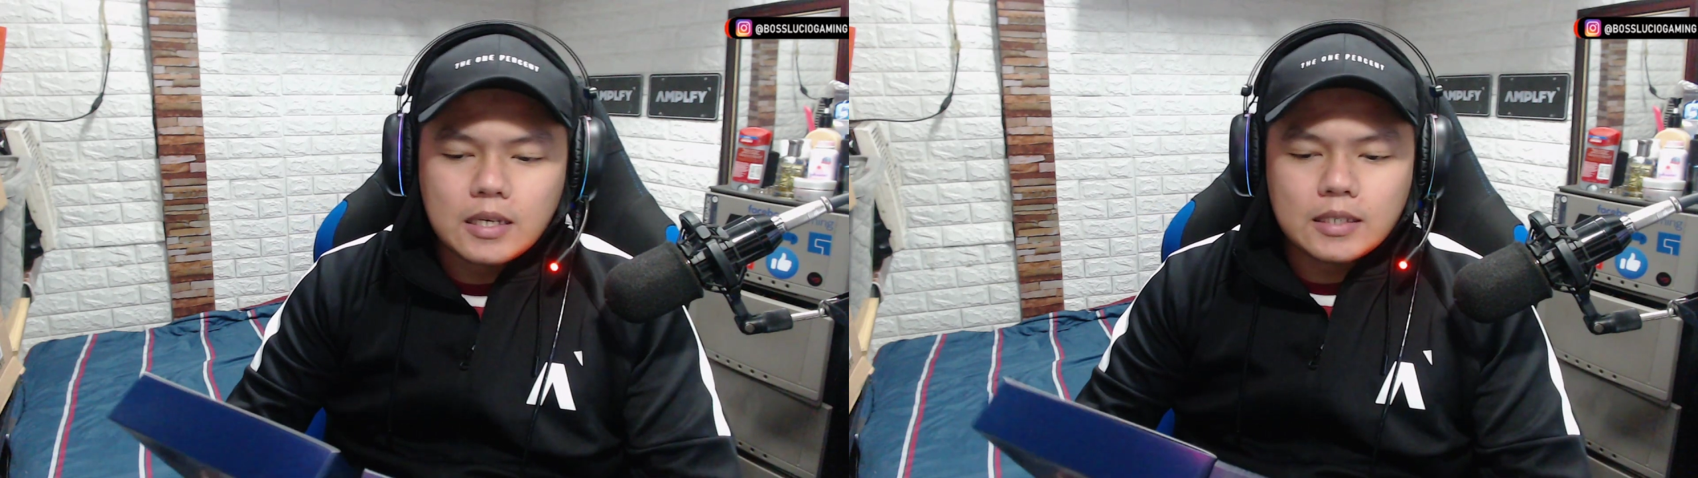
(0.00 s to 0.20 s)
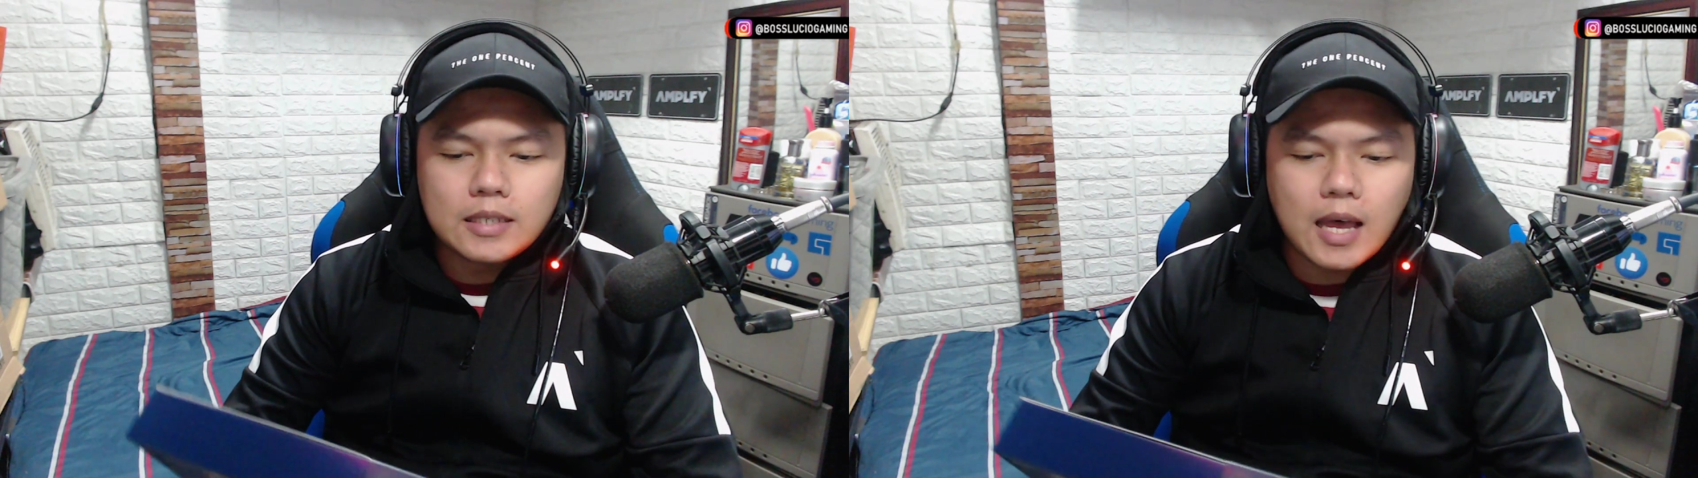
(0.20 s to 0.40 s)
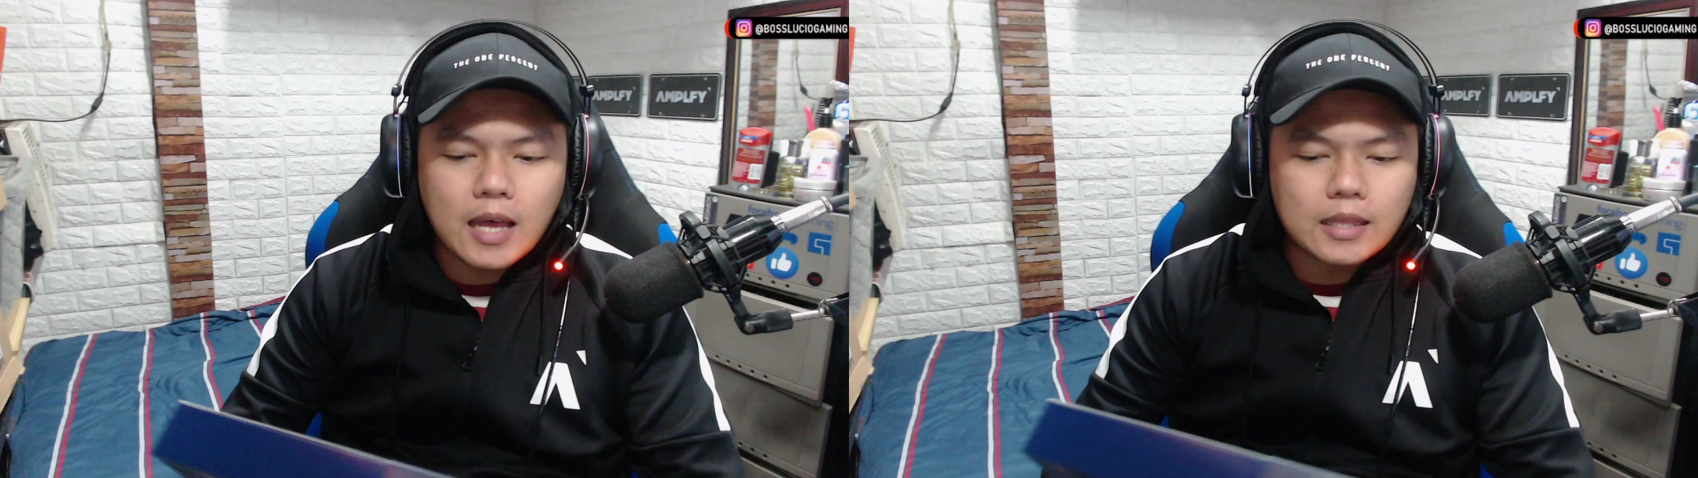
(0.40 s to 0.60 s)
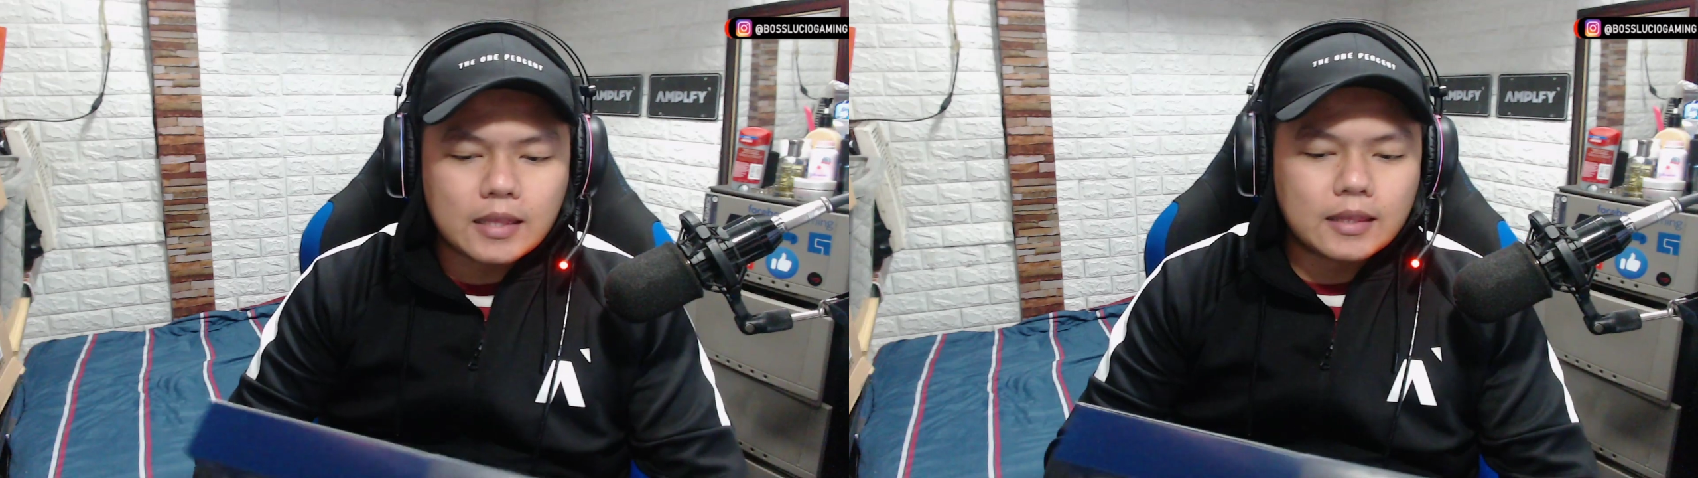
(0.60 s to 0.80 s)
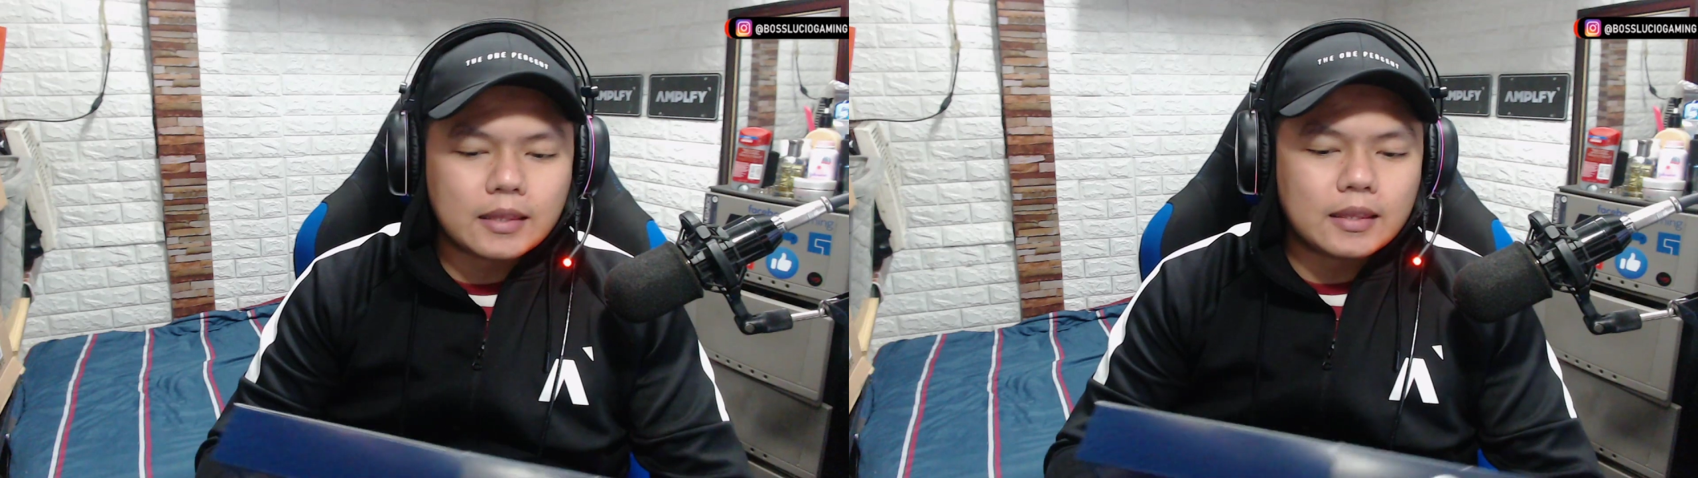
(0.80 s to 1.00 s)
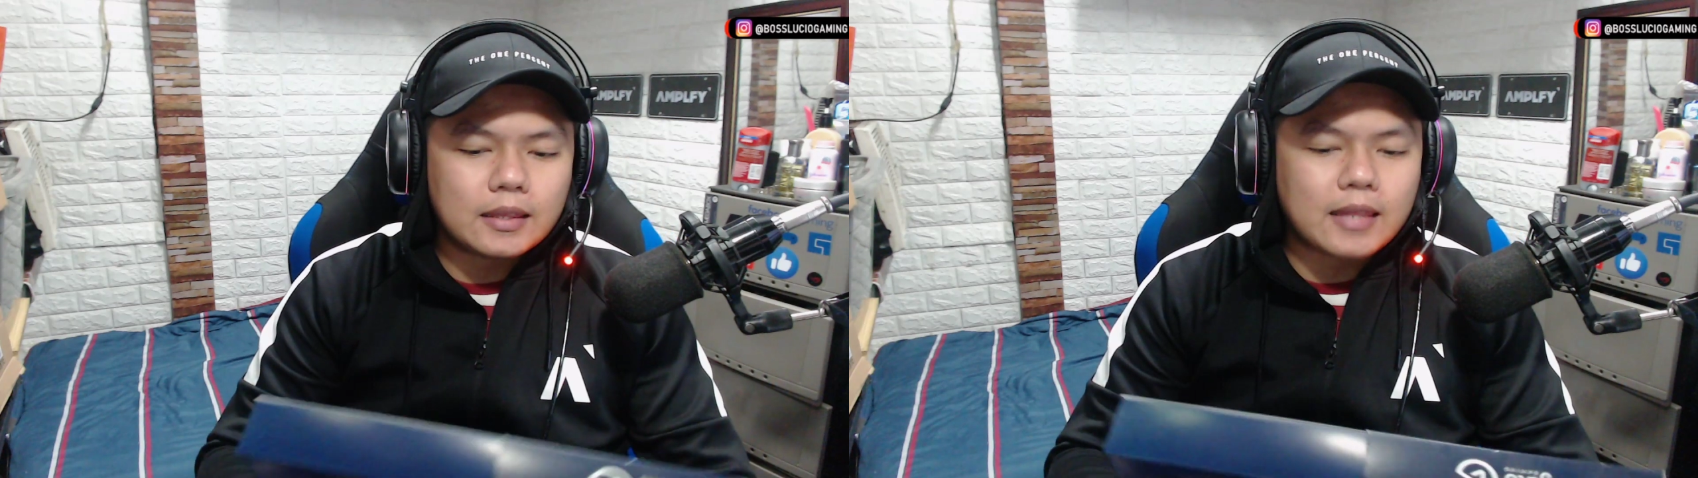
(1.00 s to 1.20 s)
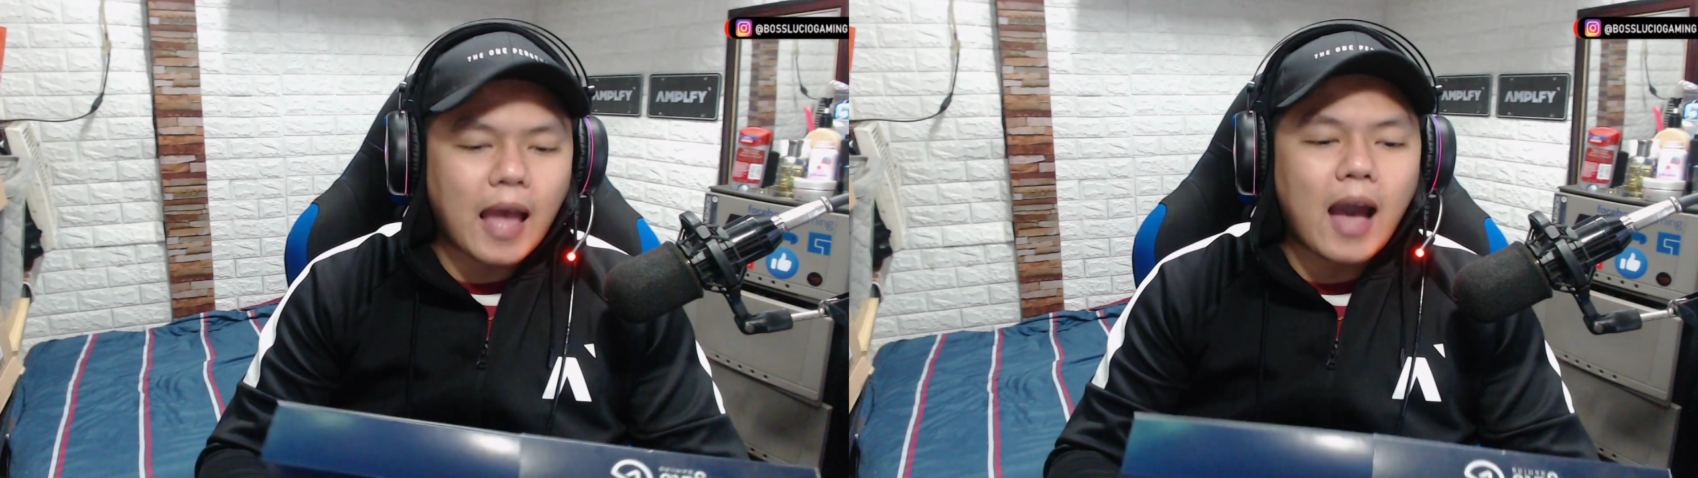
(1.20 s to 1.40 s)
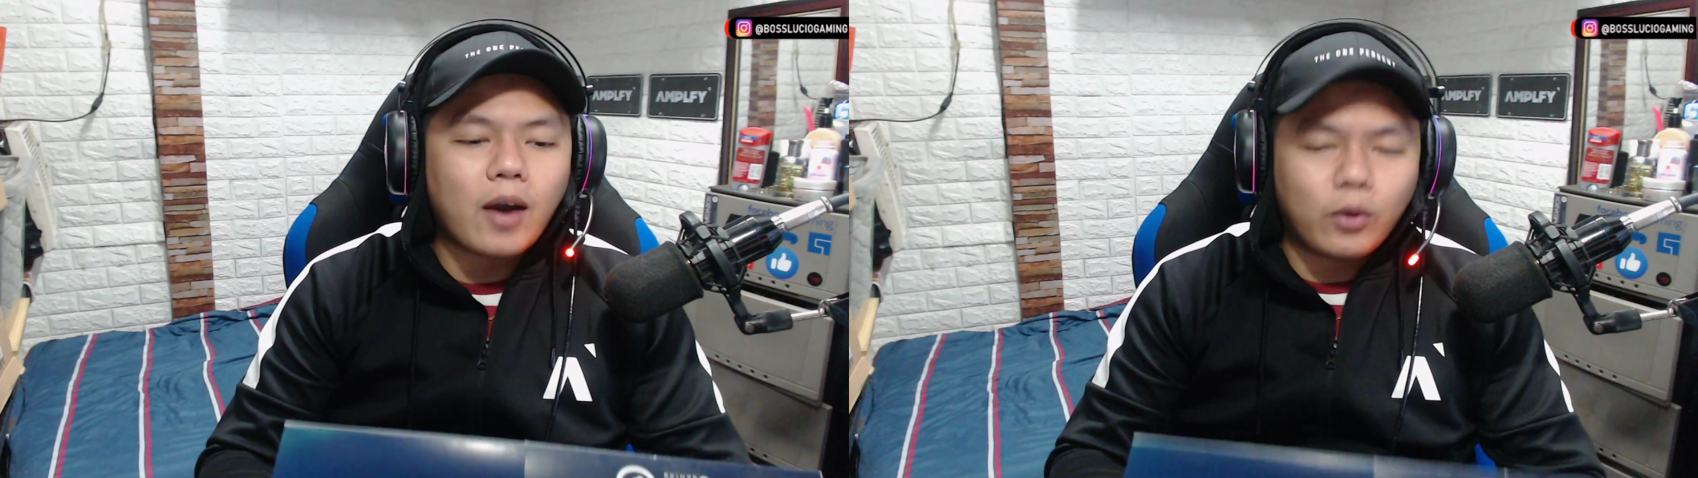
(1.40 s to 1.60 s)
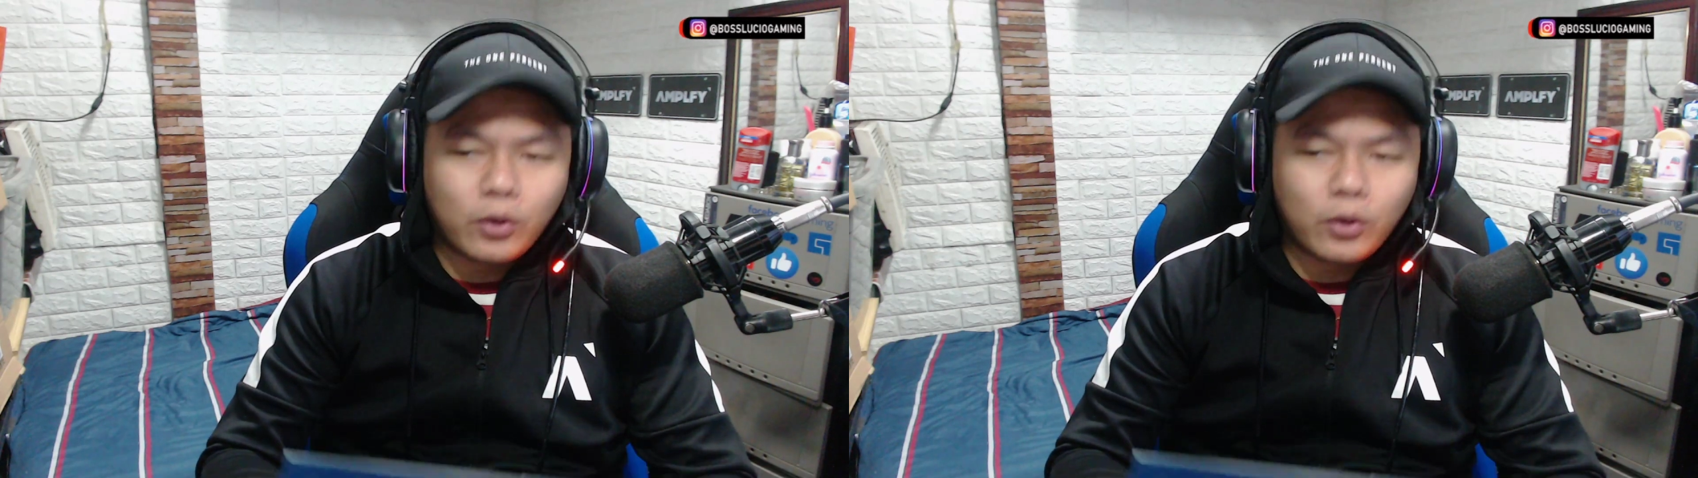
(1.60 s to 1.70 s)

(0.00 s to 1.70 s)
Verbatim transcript: sa tao.